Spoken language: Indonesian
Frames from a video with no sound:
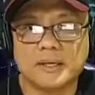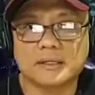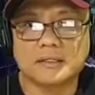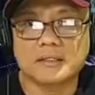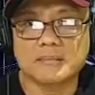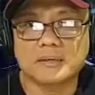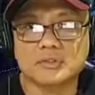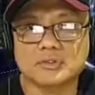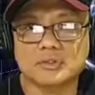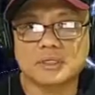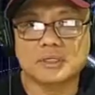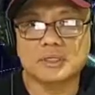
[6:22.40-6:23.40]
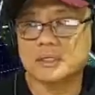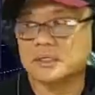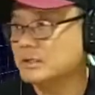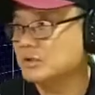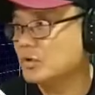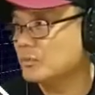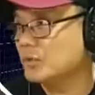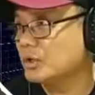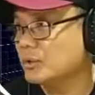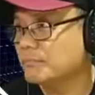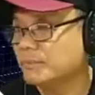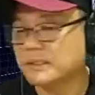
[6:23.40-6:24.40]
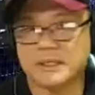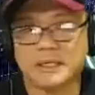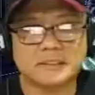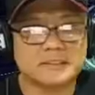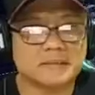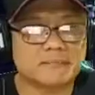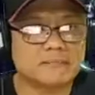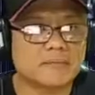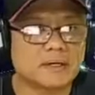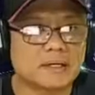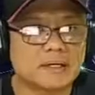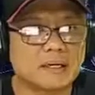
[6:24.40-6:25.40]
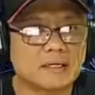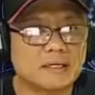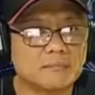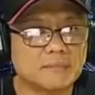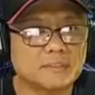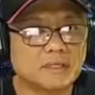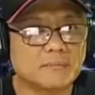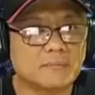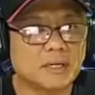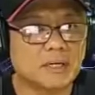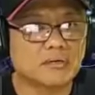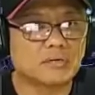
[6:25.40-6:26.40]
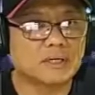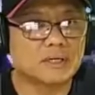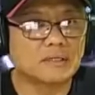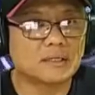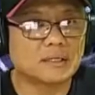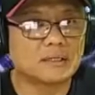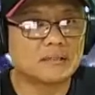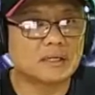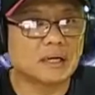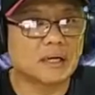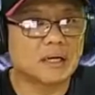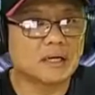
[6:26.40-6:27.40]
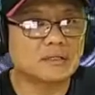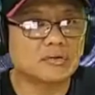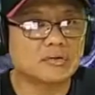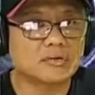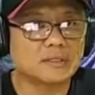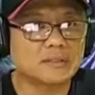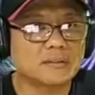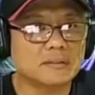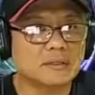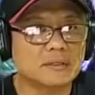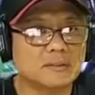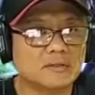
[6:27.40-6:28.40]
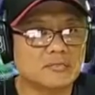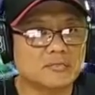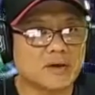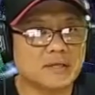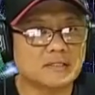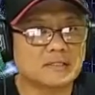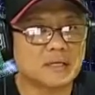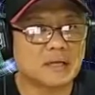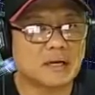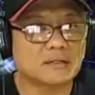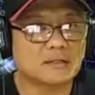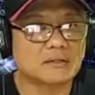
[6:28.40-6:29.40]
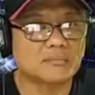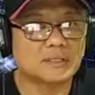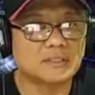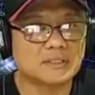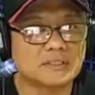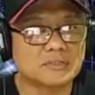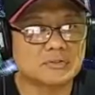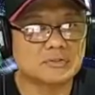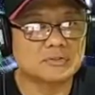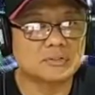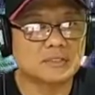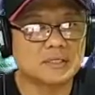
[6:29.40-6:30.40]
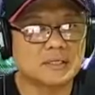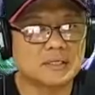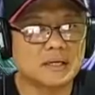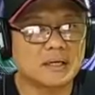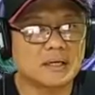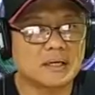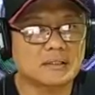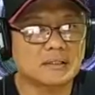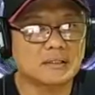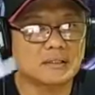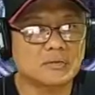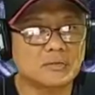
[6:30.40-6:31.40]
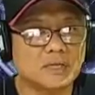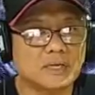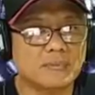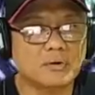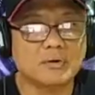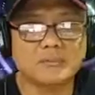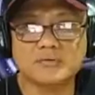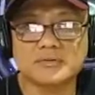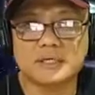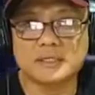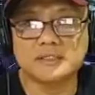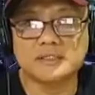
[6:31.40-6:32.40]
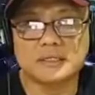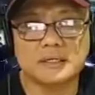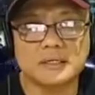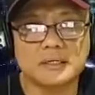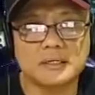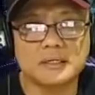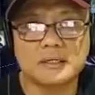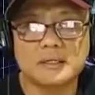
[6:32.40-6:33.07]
Baik, kita masuk ke nomor 4 guys. Kalian bisa melakukan intratorin device atau biasa disingkat IUD. Mohon maaf jika ada salah